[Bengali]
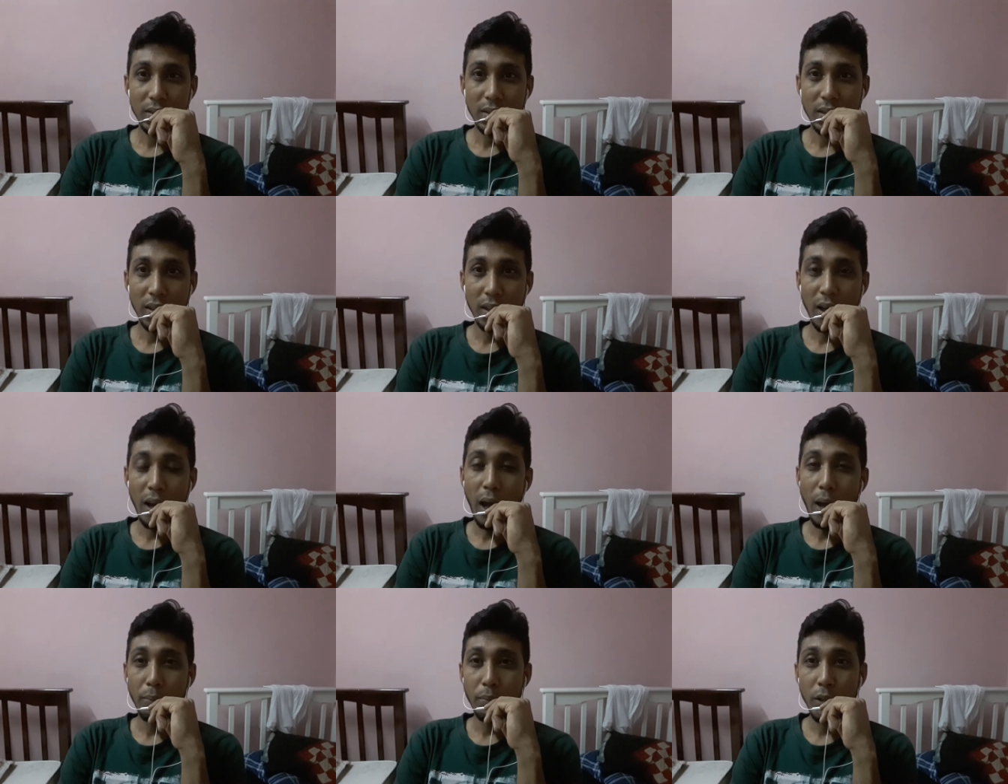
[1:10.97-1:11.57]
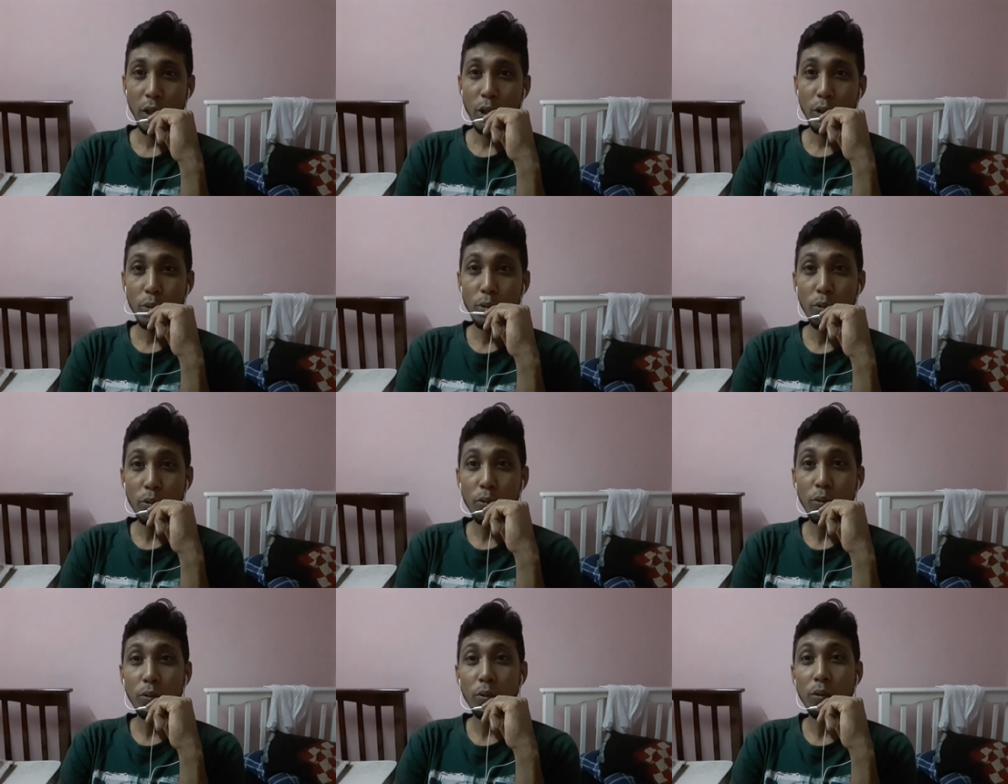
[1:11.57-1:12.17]
কারণ
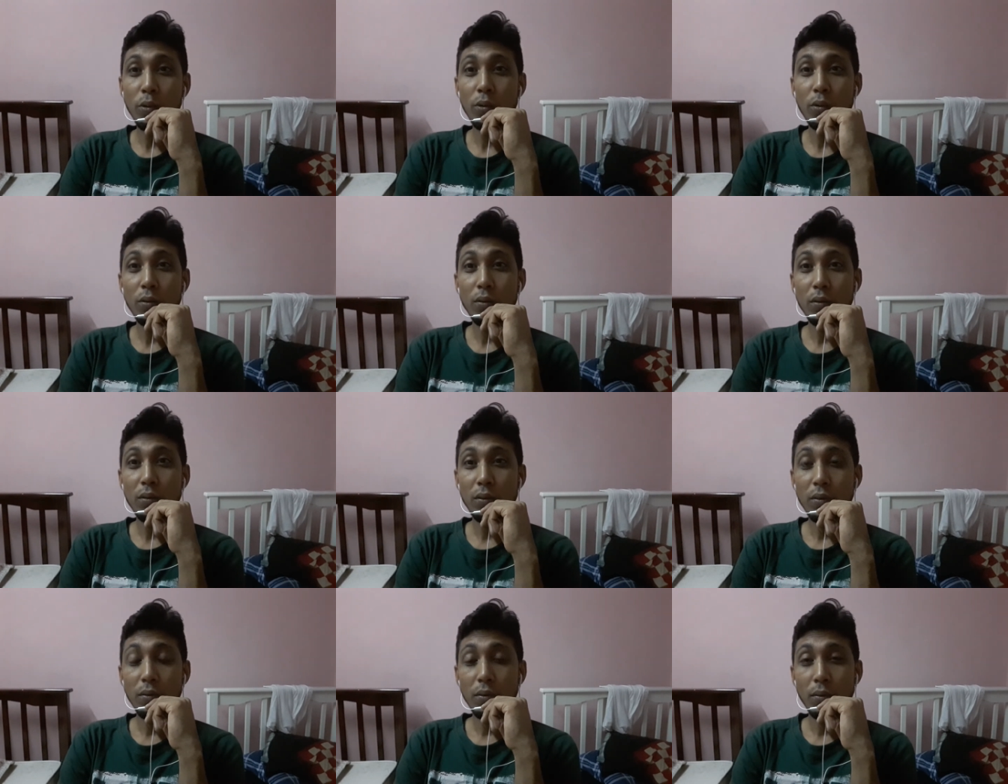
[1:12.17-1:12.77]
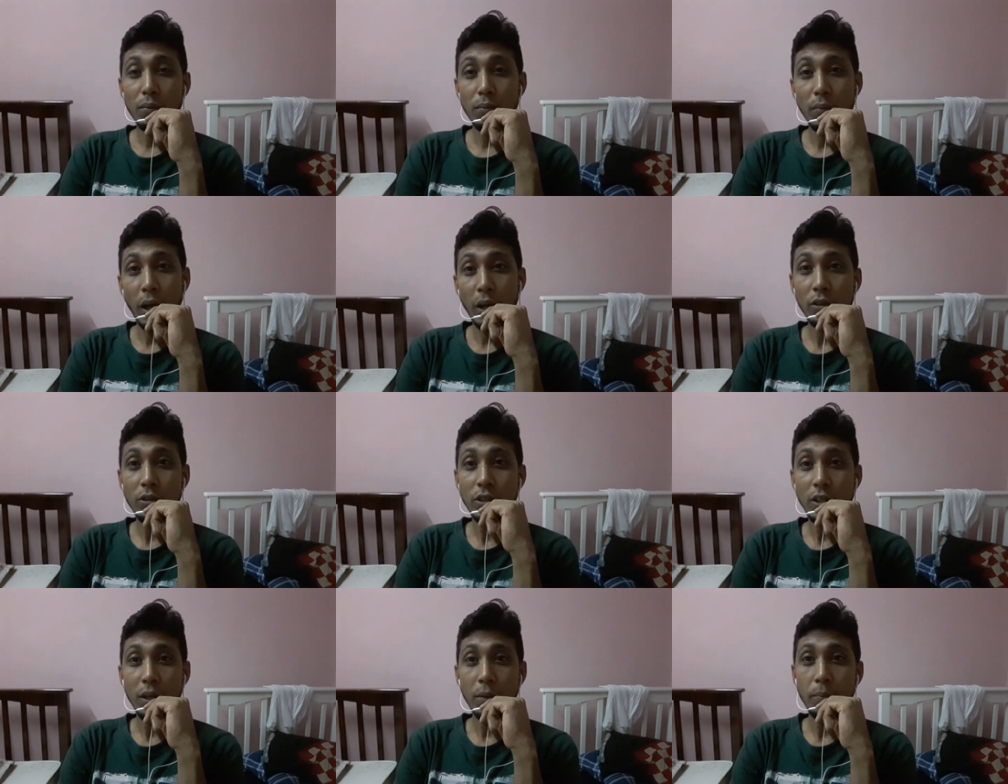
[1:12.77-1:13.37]
কুকুর
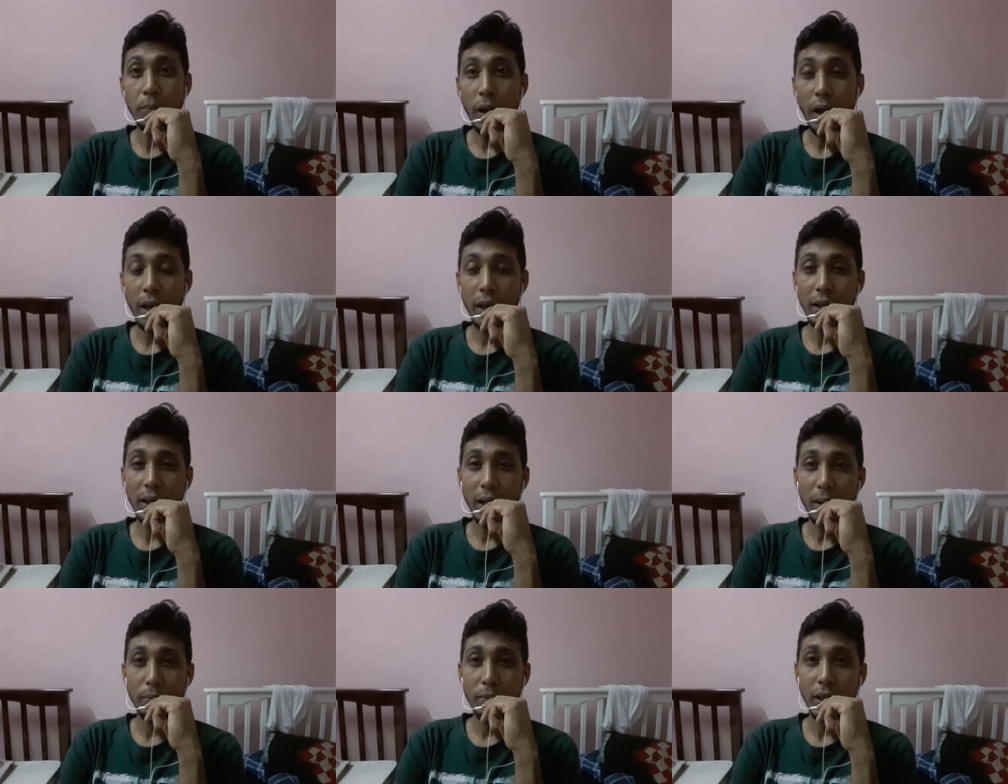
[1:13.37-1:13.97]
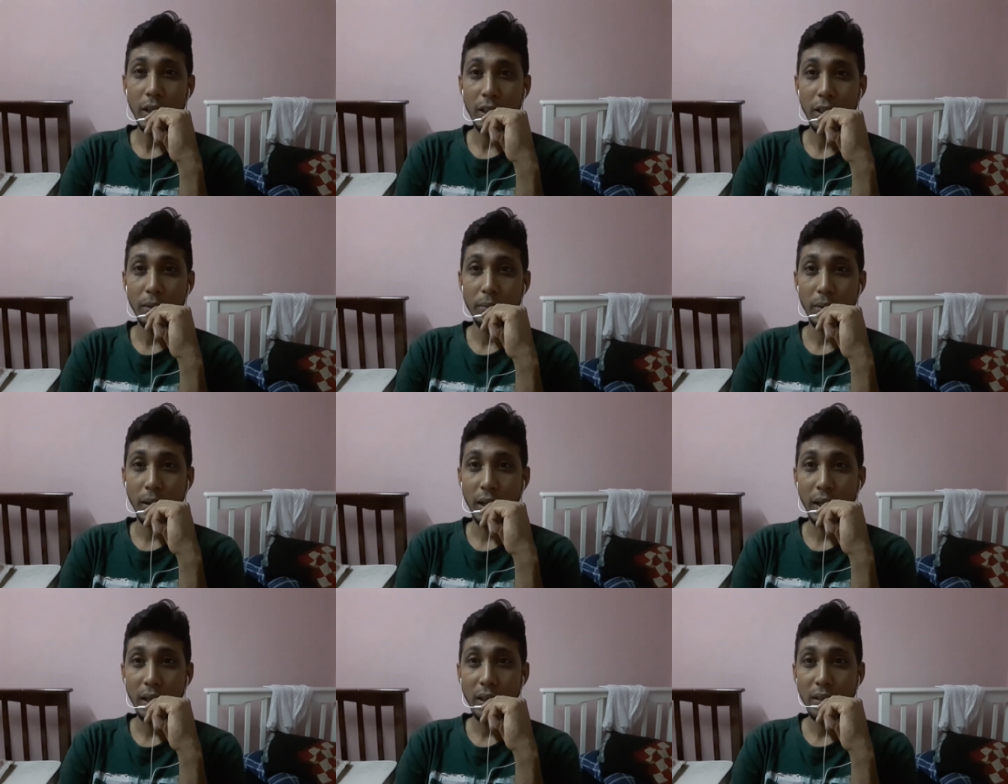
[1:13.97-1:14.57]
মানুষের পায়ে কামড়াইতে
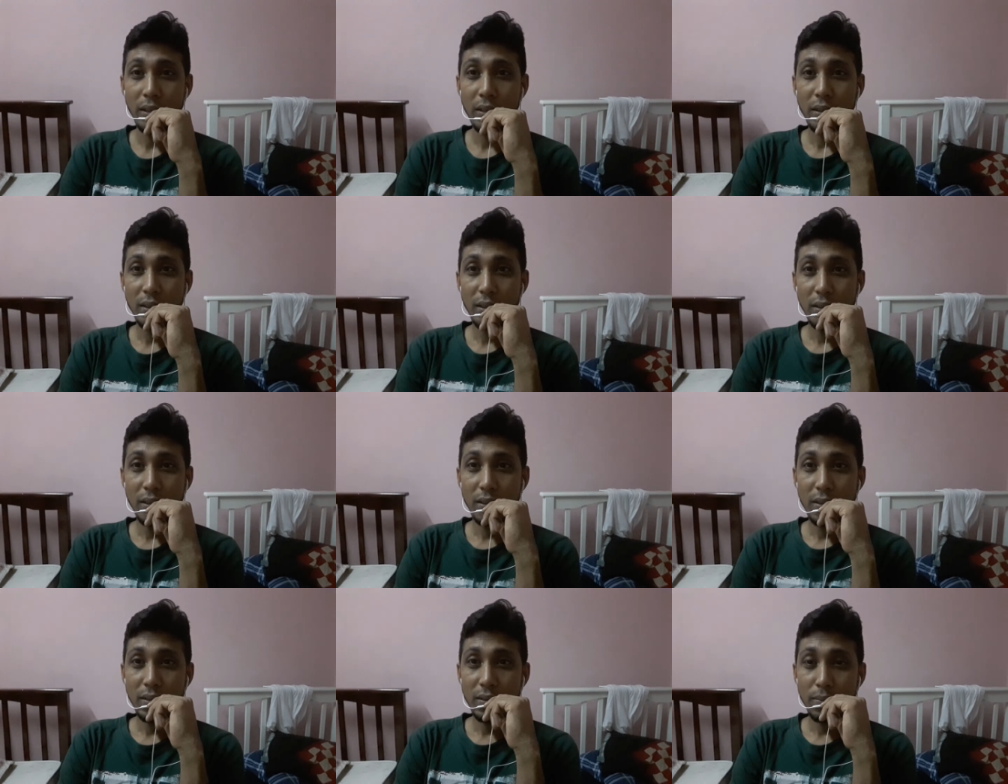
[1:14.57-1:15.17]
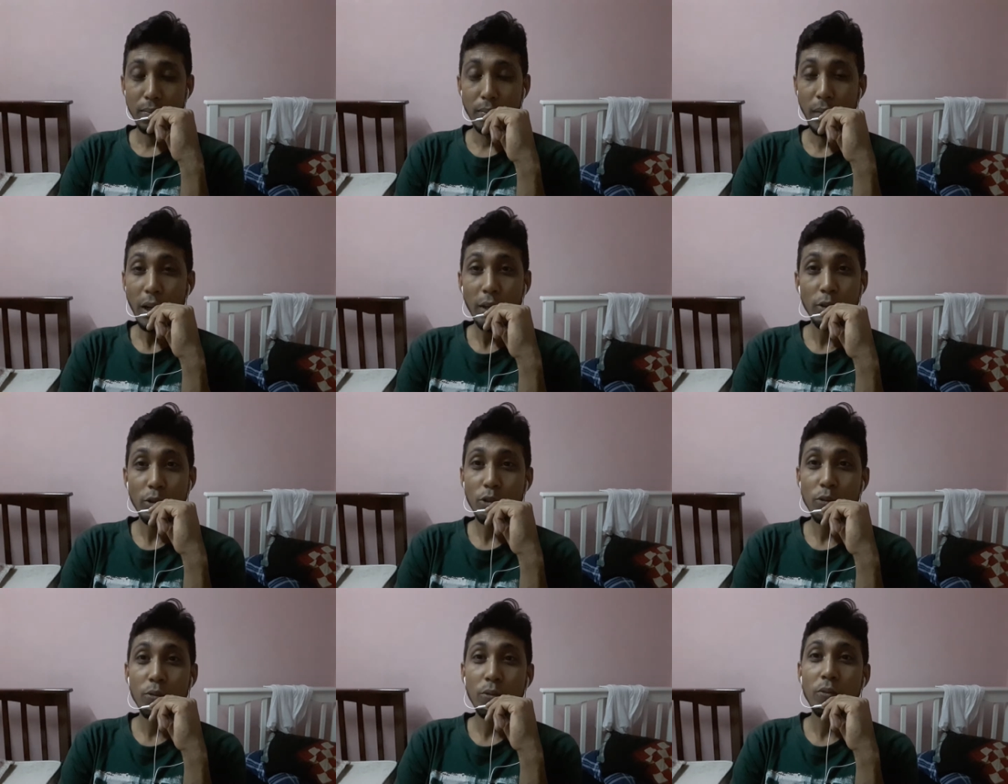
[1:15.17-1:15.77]
পারে
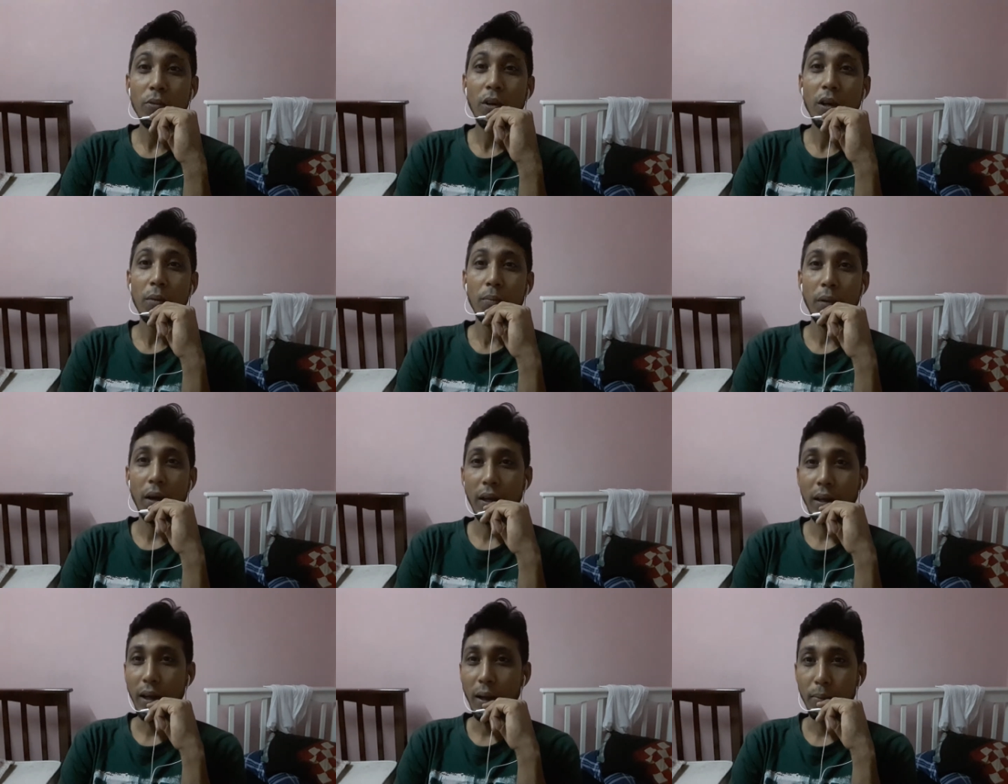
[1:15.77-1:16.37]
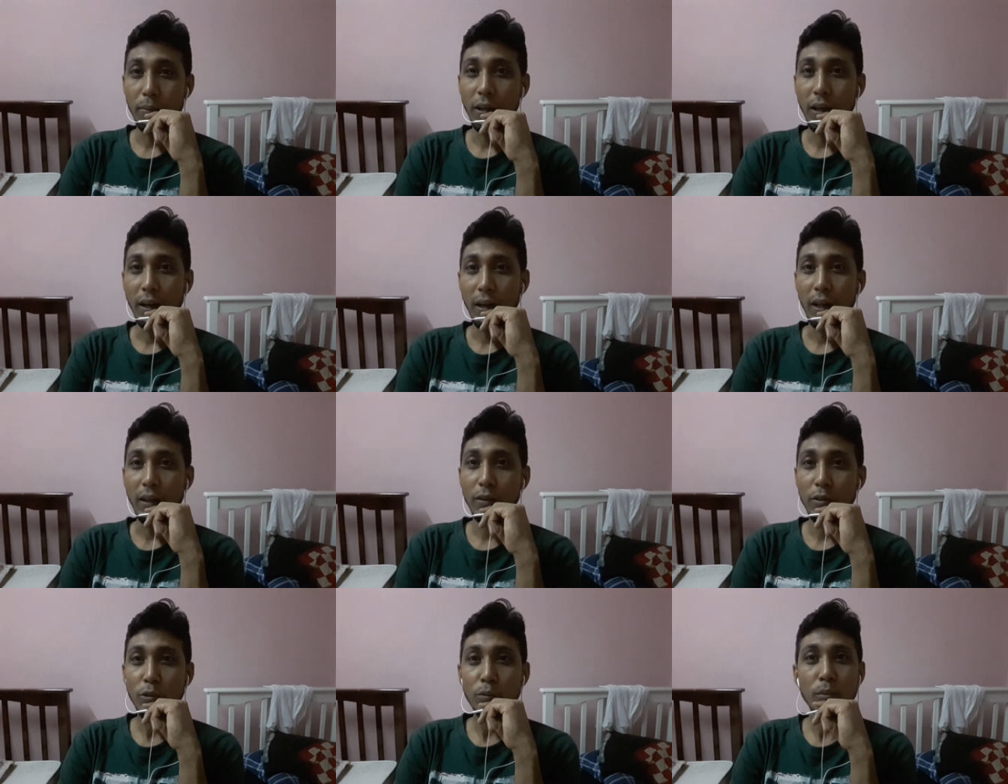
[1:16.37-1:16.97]
মানুষ কুকুরের পায়ে কামড়ায় না
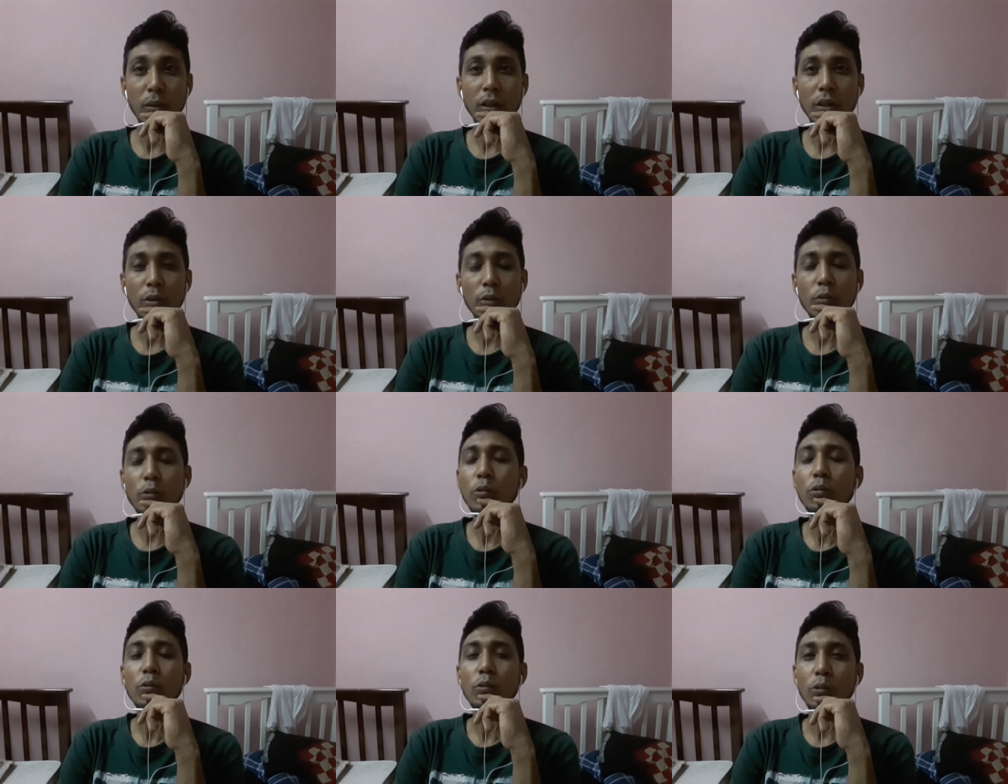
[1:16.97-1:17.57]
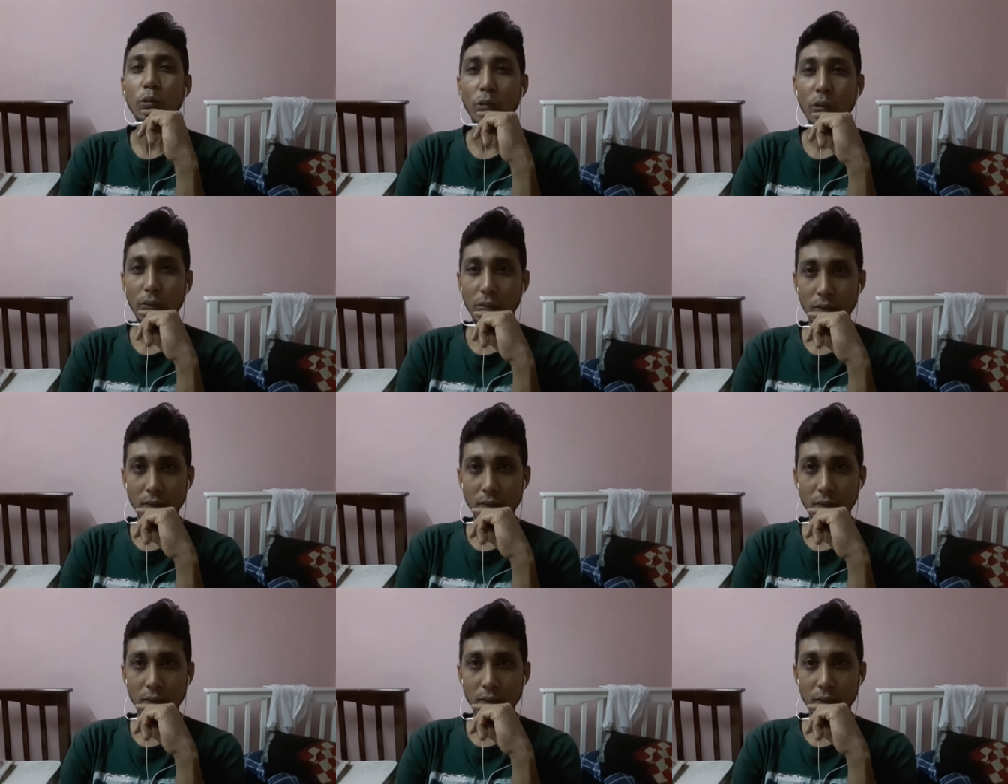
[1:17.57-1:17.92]
তোমরা তো কুকুর